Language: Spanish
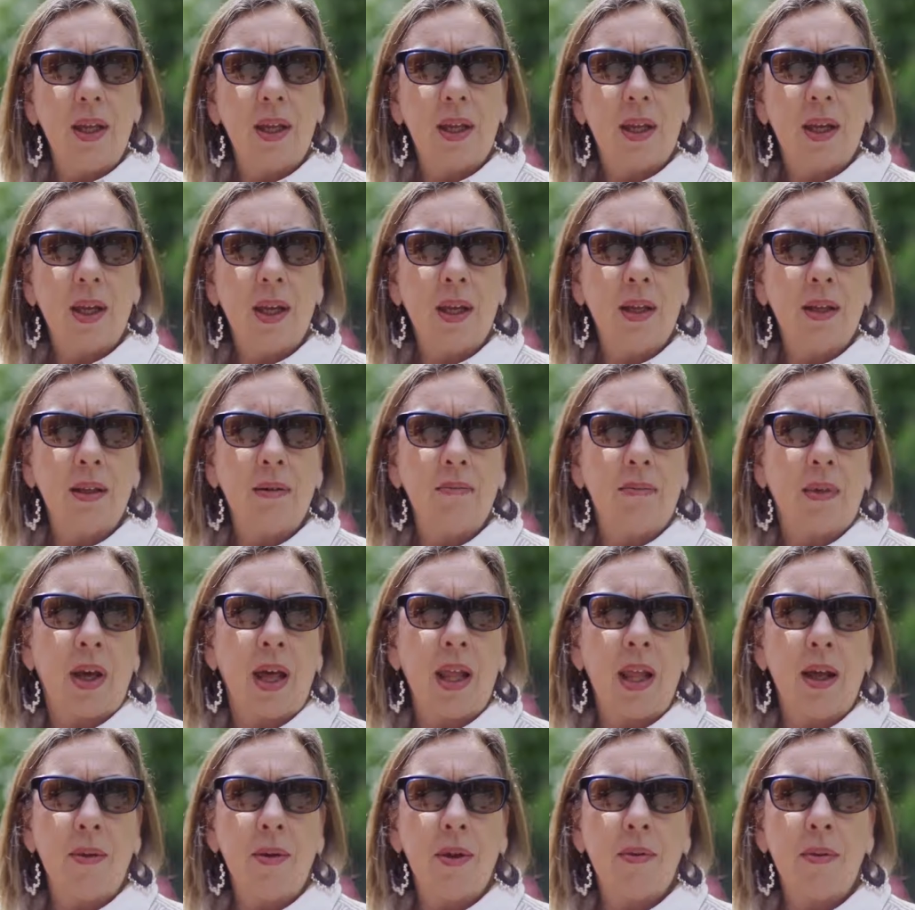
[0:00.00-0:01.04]
y que
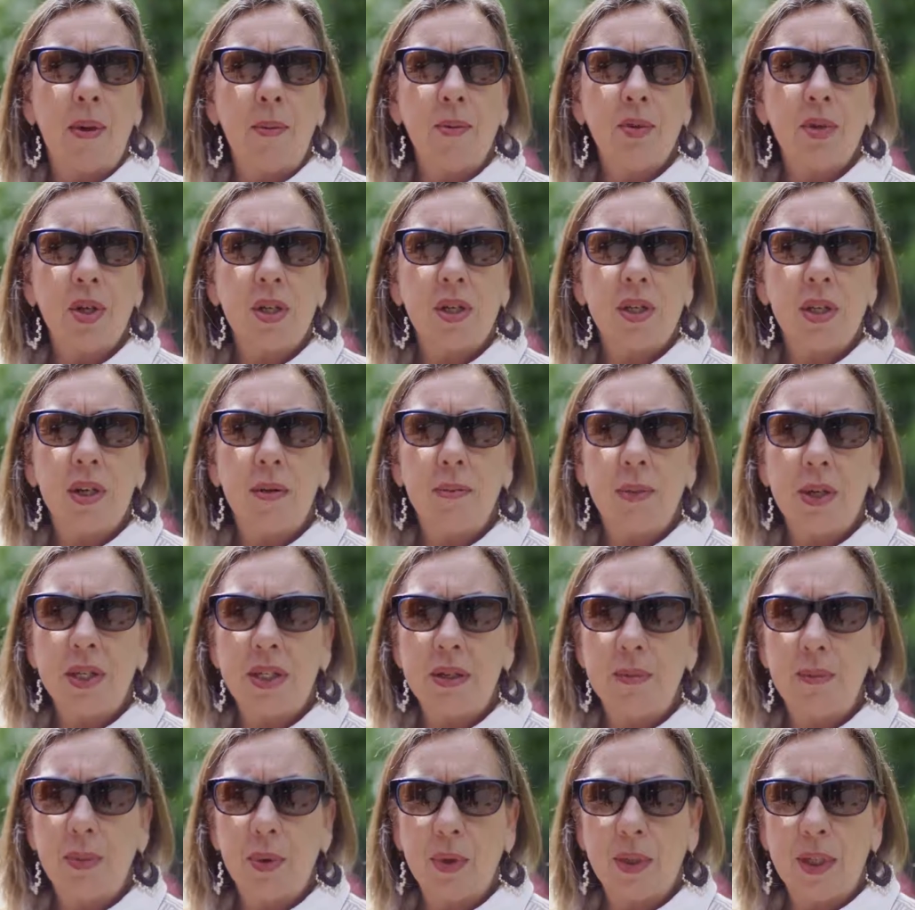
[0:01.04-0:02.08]
cada vez vamos a ser
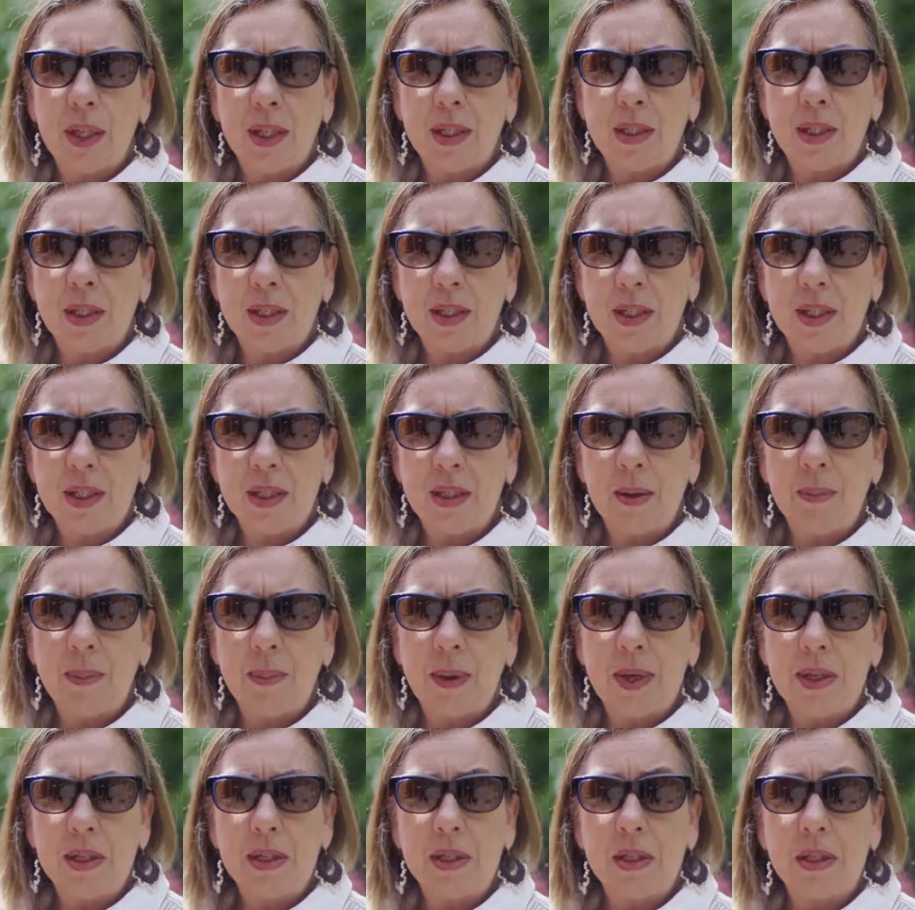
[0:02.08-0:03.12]
más importantes en este
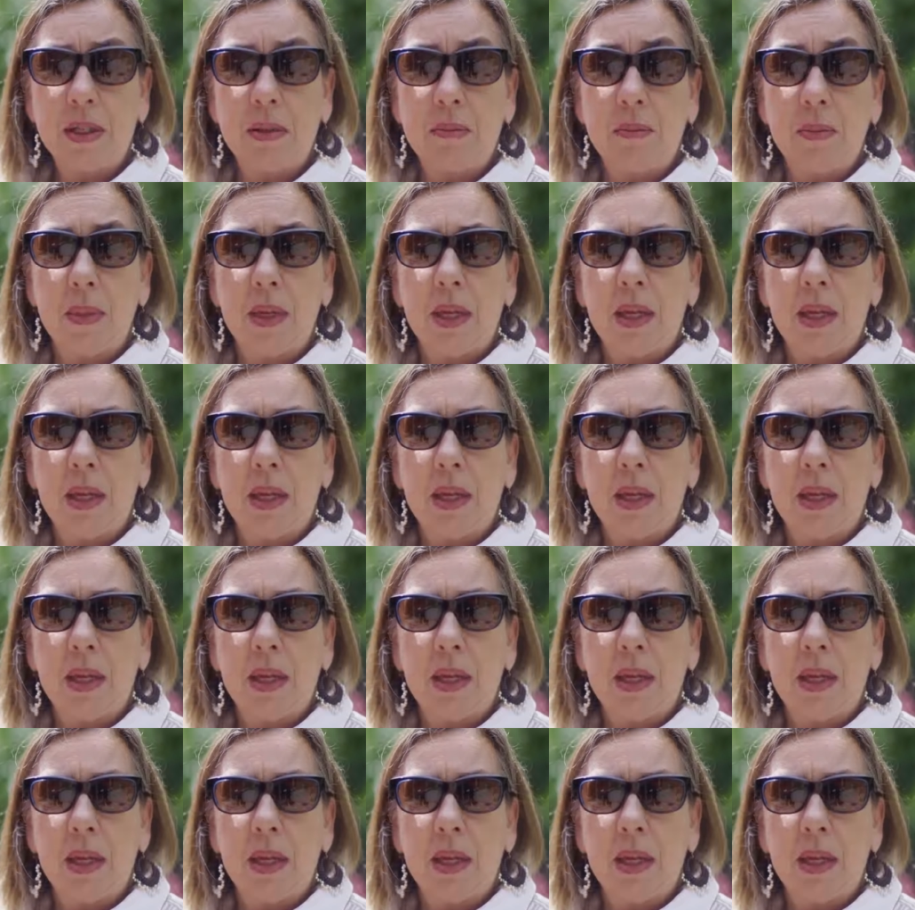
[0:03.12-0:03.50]
país.